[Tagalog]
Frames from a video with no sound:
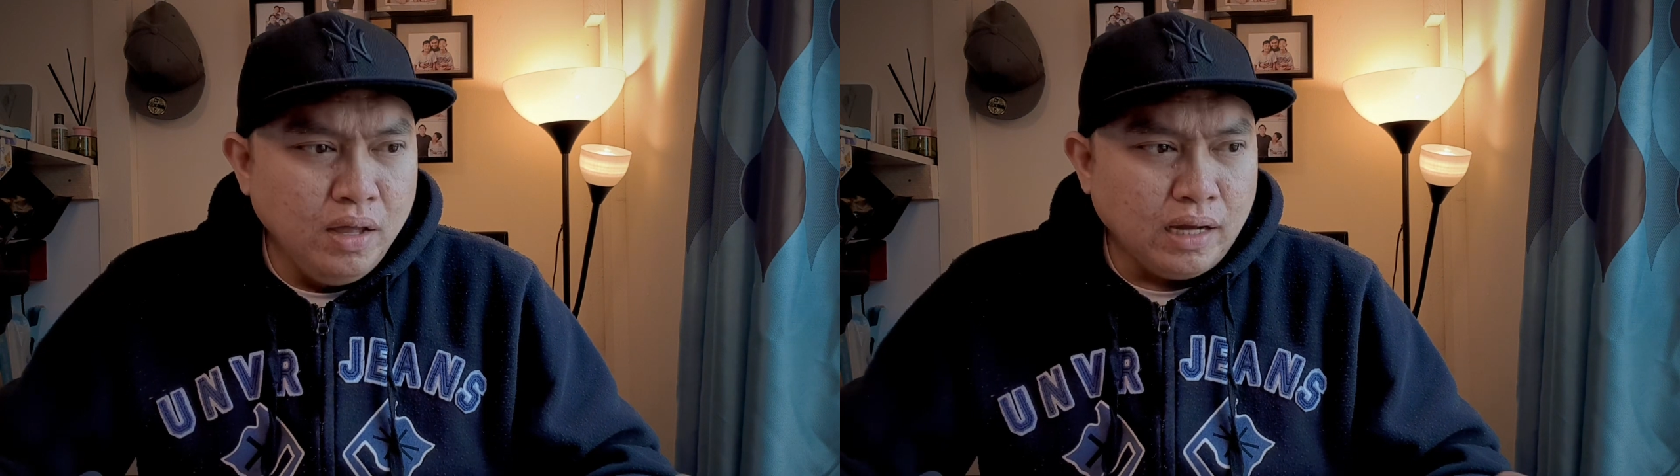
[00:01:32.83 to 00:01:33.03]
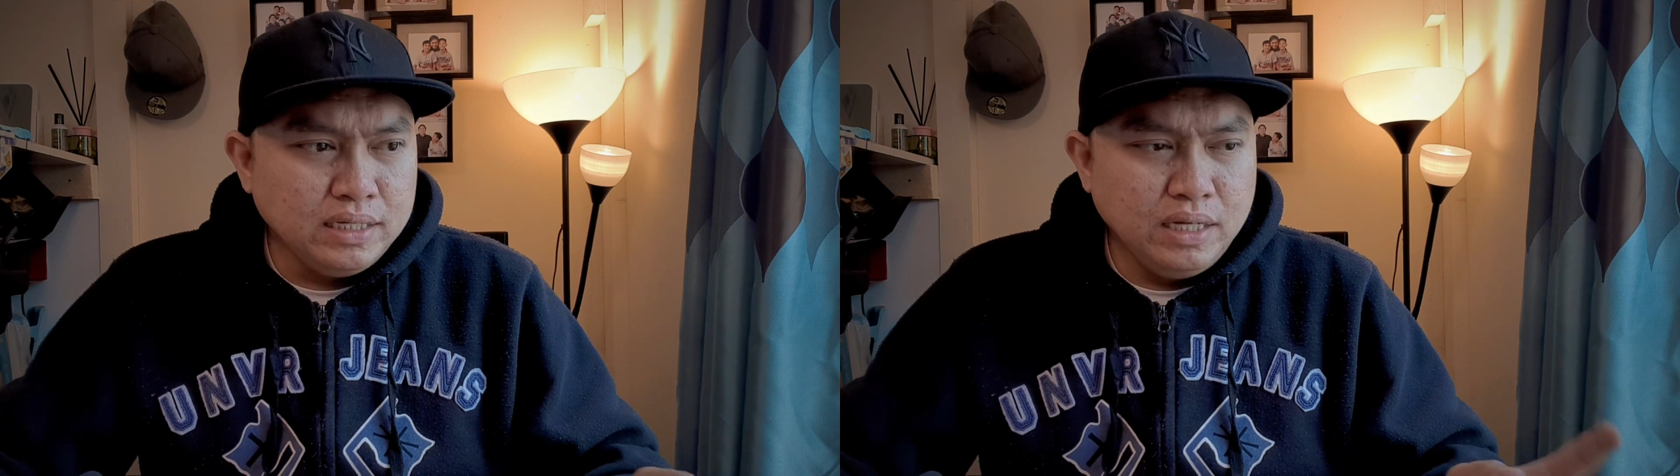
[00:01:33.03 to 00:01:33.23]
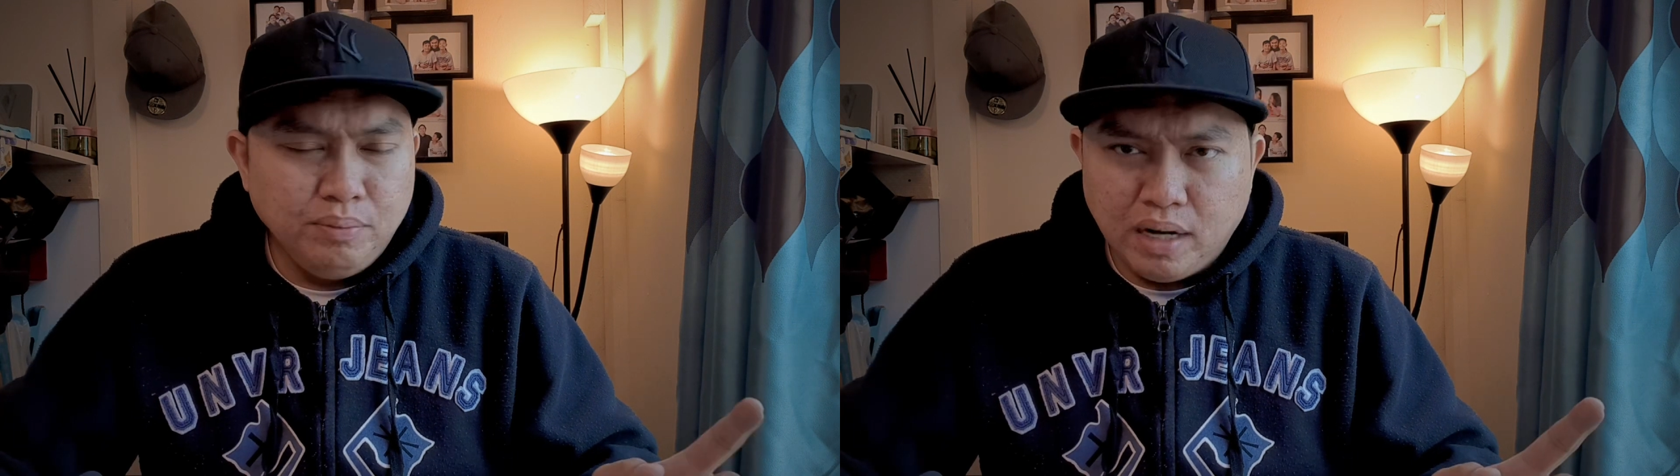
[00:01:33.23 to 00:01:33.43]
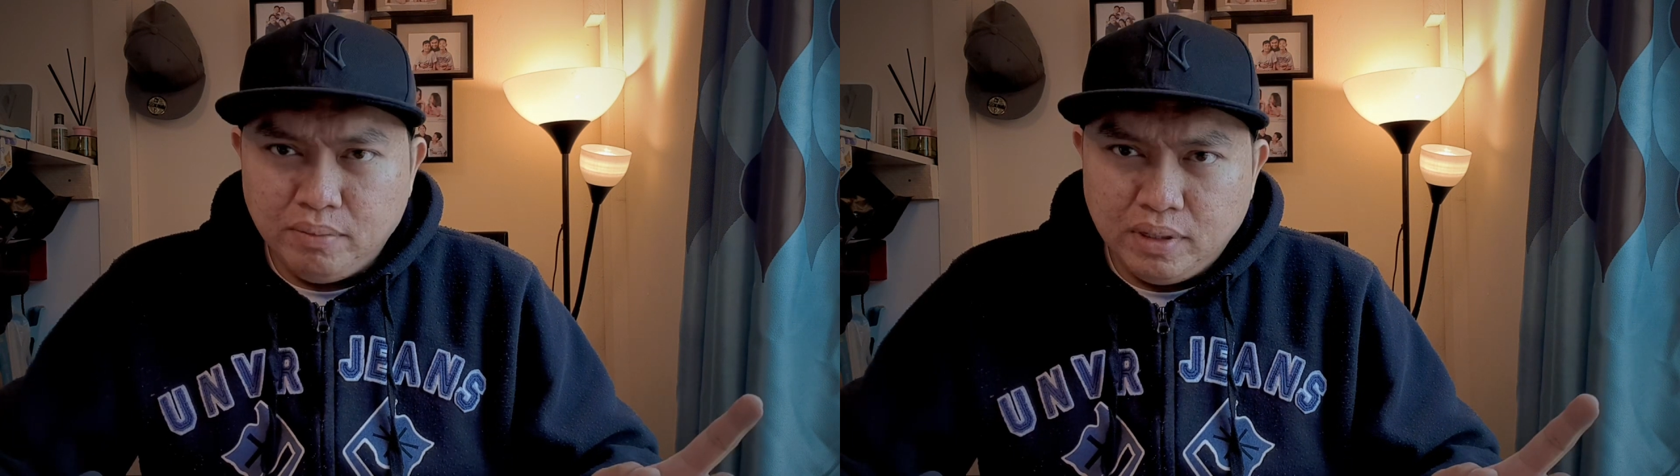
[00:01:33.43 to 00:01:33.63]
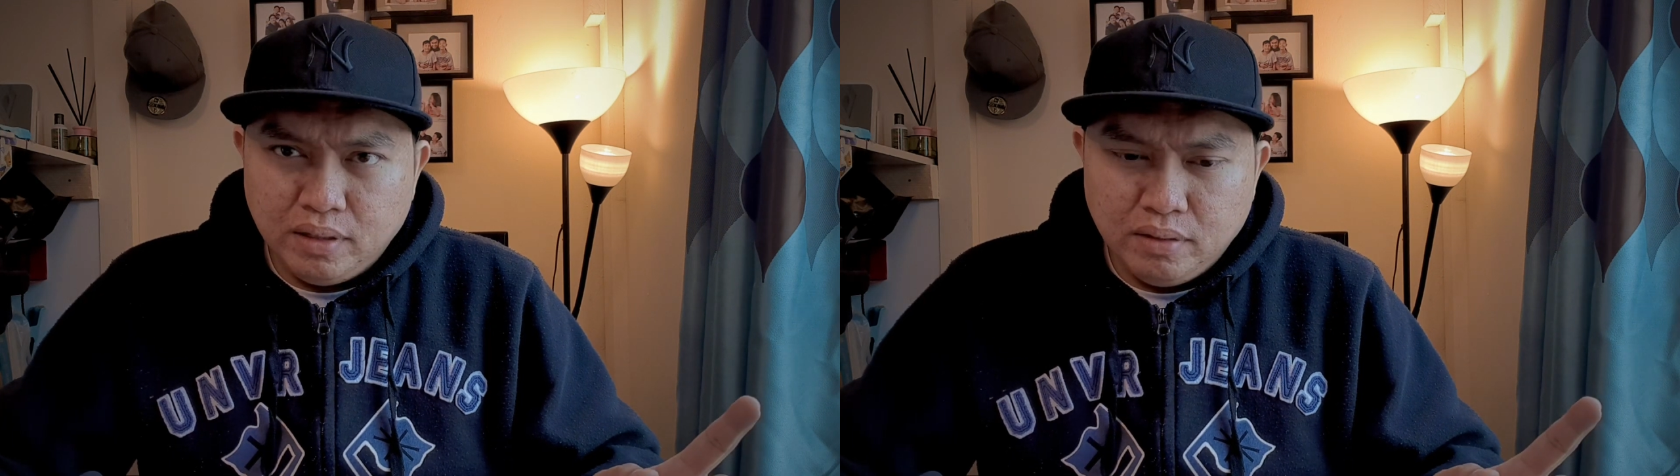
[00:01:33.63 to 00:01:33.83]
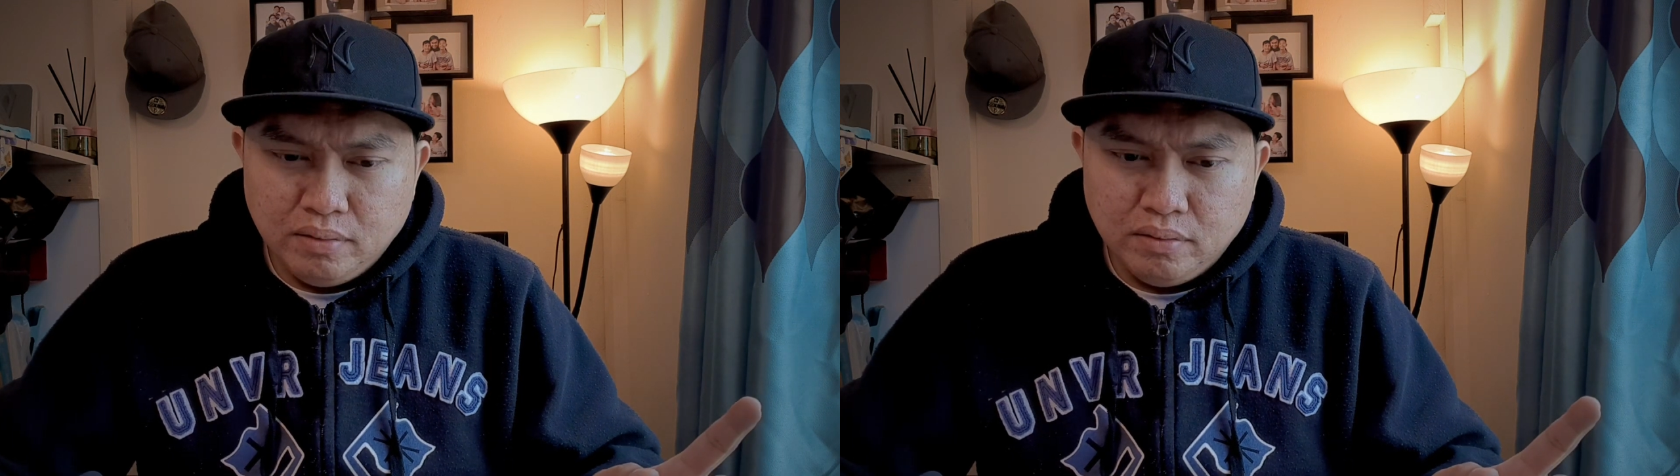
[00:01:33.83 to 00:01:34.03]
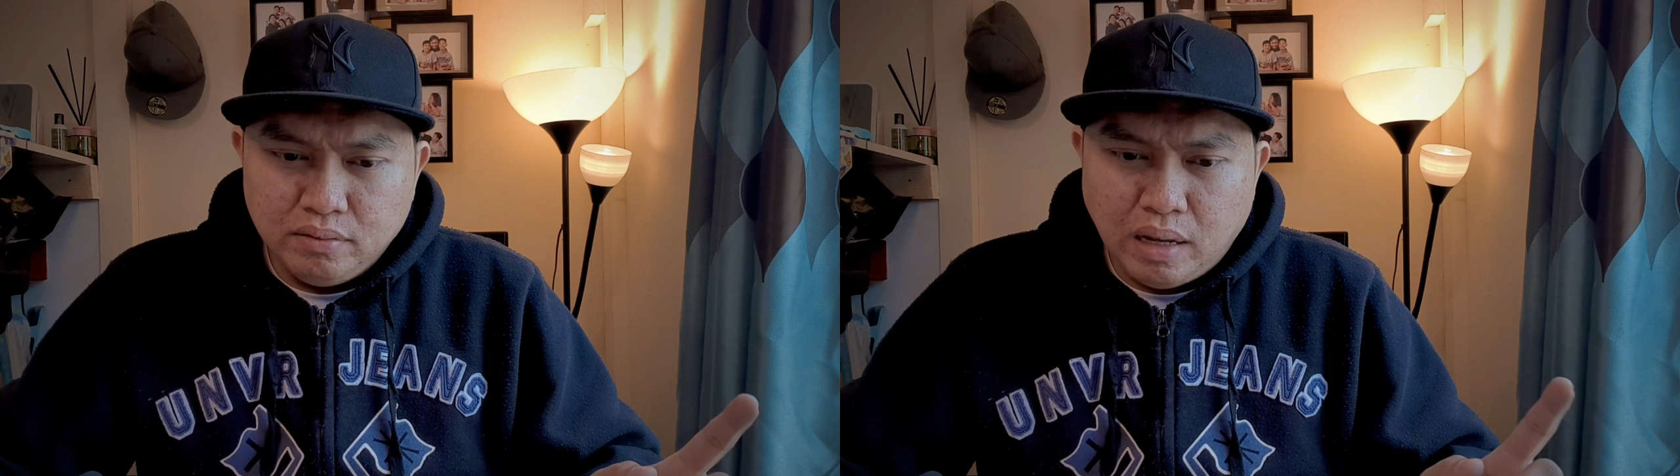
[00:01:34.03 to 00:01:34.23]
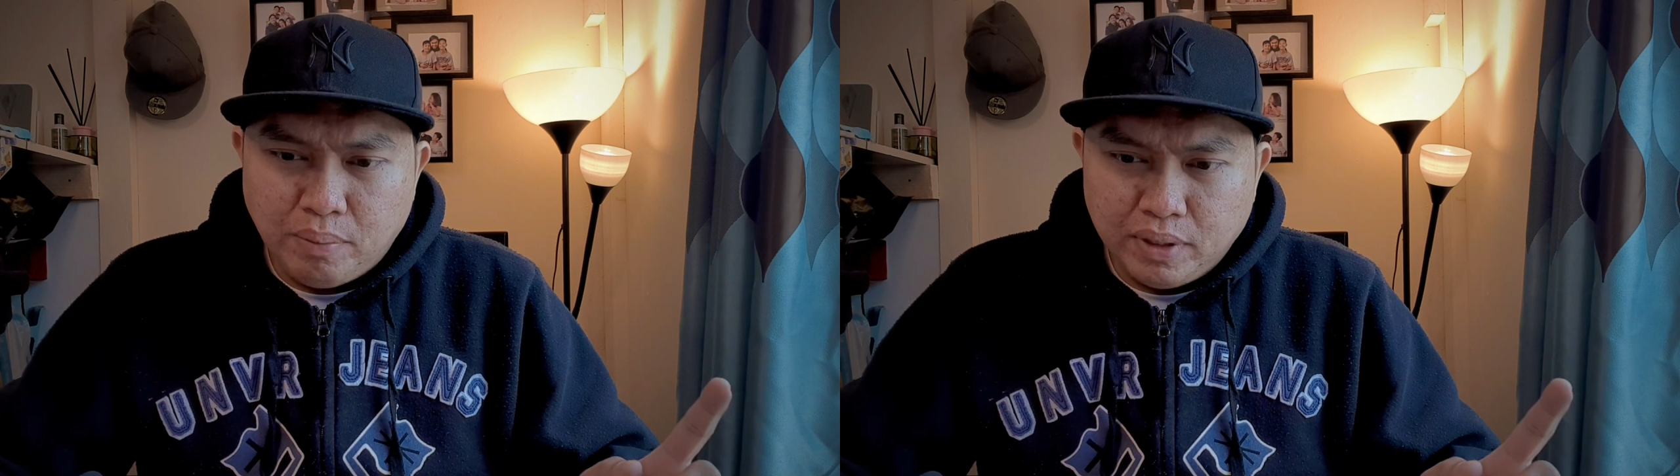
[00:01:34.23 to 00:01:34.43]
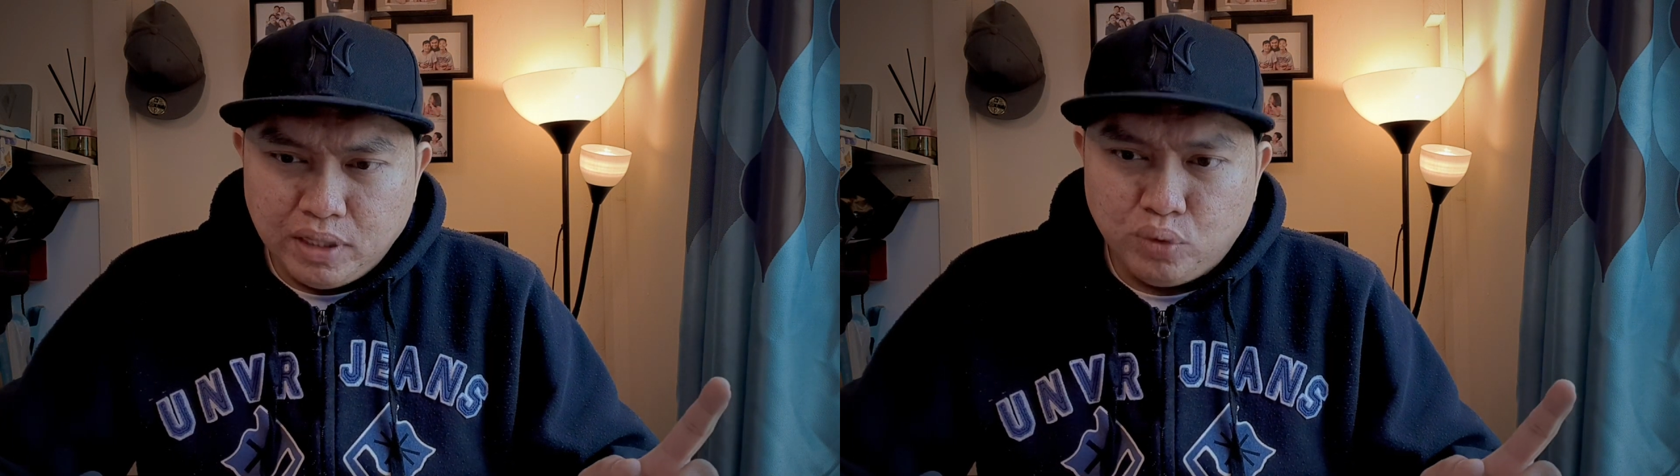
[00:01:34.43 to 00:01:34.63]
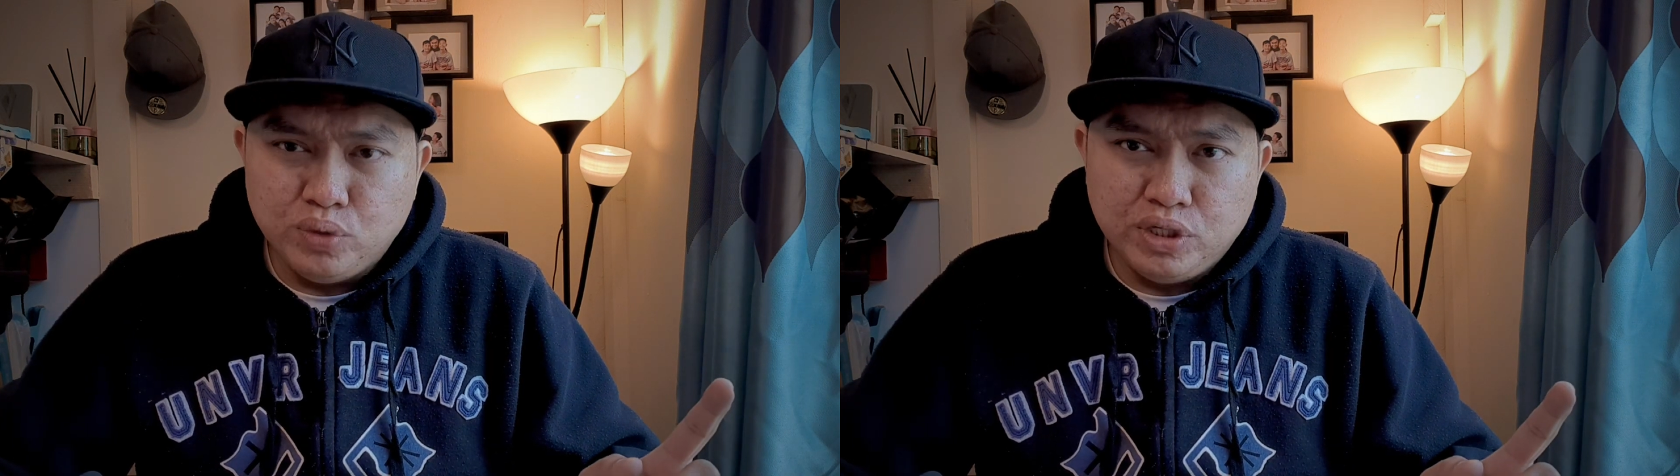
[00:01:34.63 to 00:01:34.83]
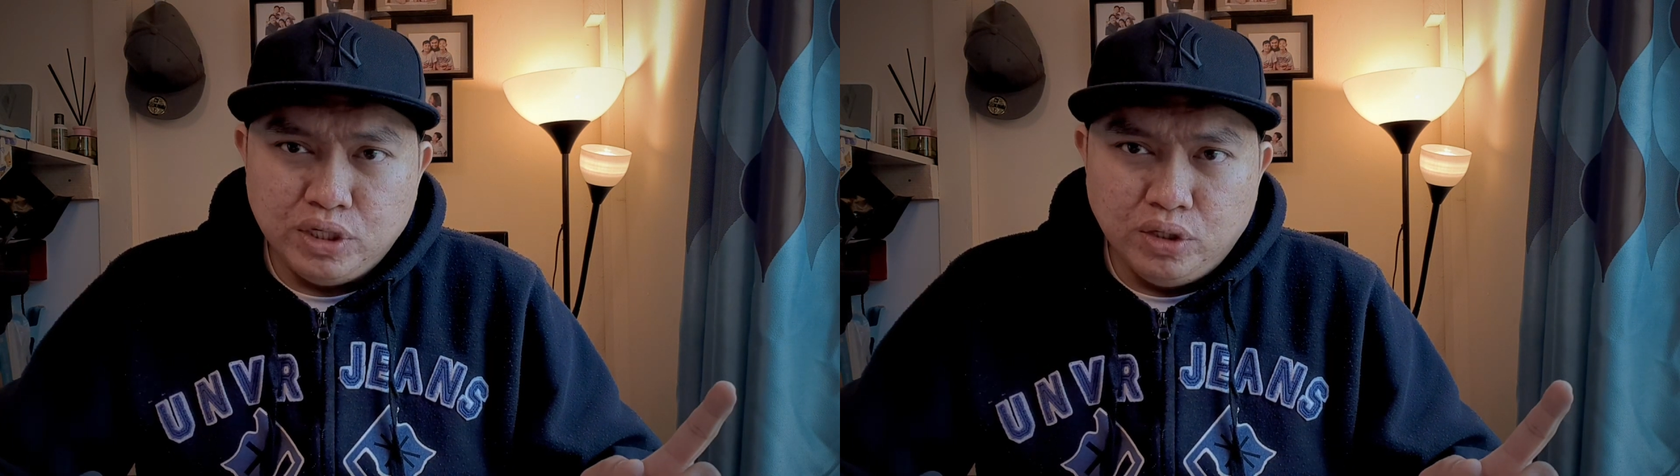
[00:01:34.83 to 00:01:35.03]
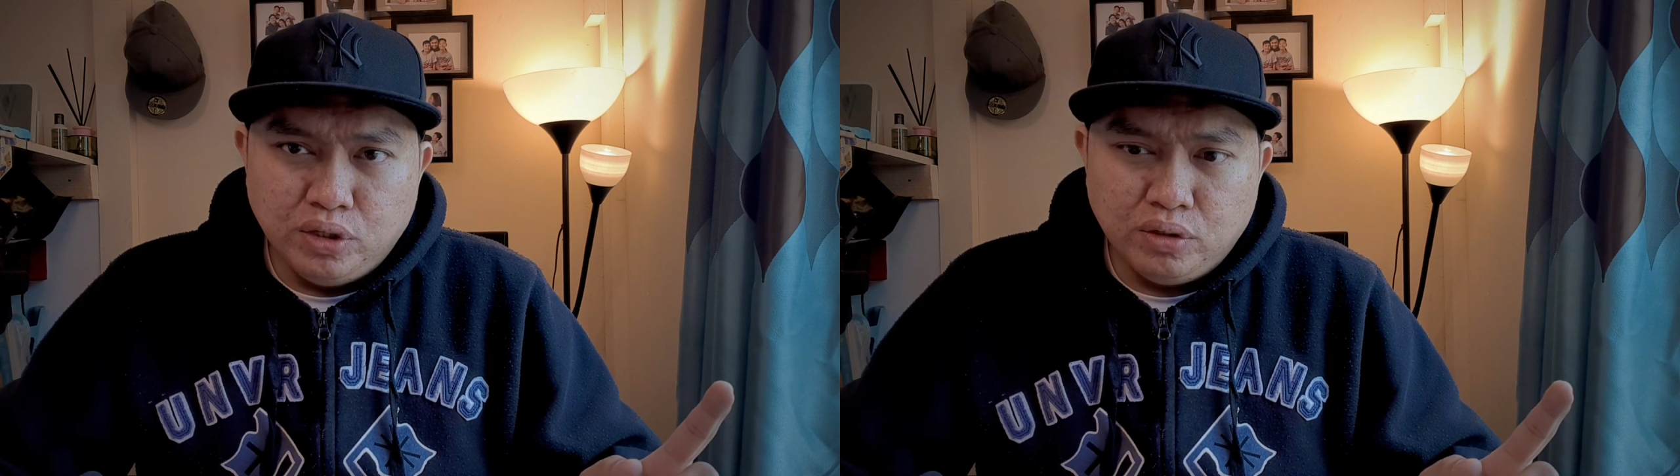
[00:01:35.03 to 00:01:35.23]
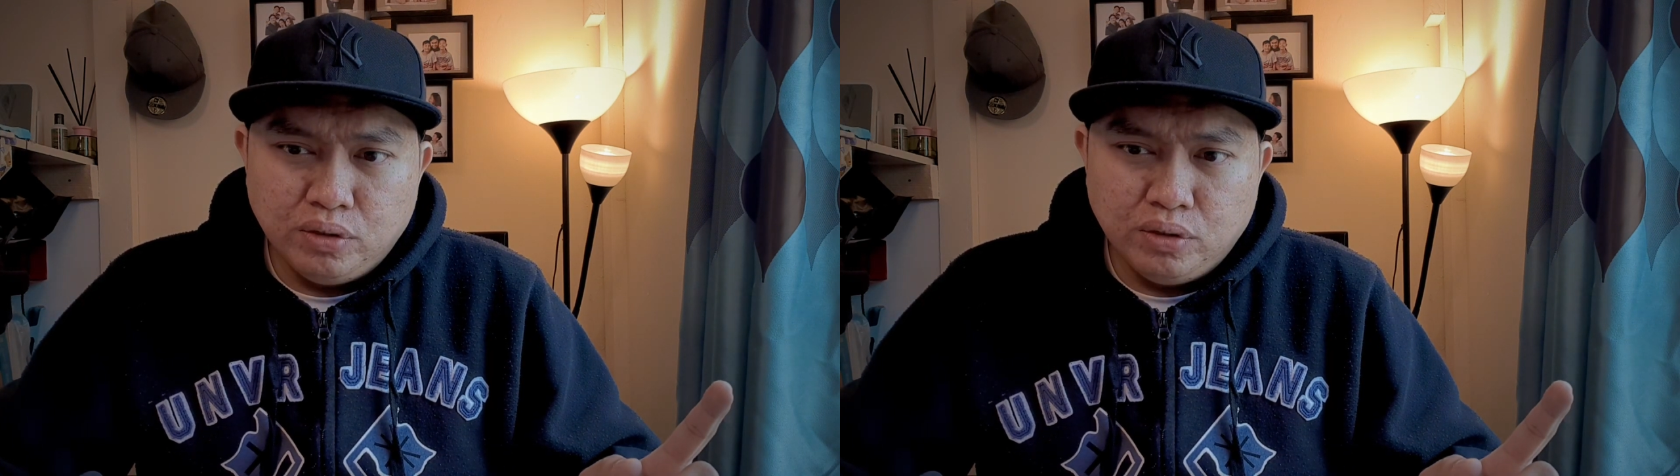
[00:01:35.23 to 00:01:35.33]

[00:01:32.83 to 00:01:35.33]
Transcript: kasi maraming dapat i-consider